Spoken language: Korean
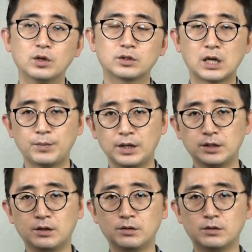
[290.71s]
그 다음에
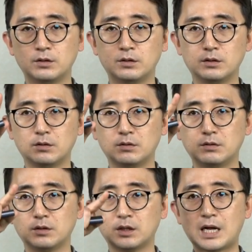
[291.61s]
이런
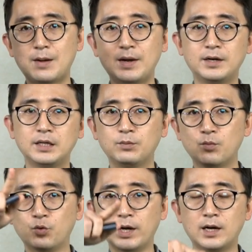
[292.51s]
까만 리본
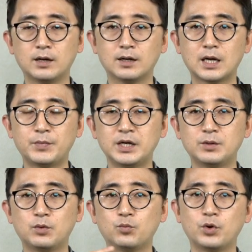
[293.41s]
모양, 까만
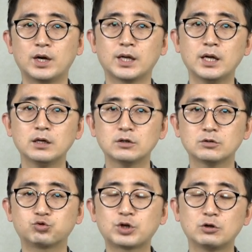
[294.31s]
리본 모양의
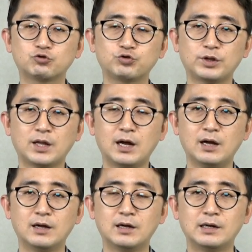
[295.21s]
국회는 죽었다
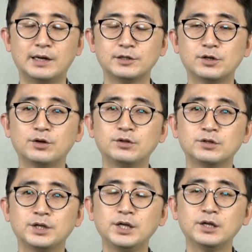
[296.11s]
라는
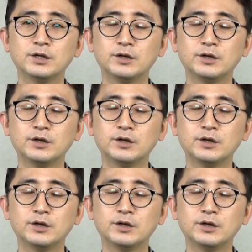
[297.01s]
선언들이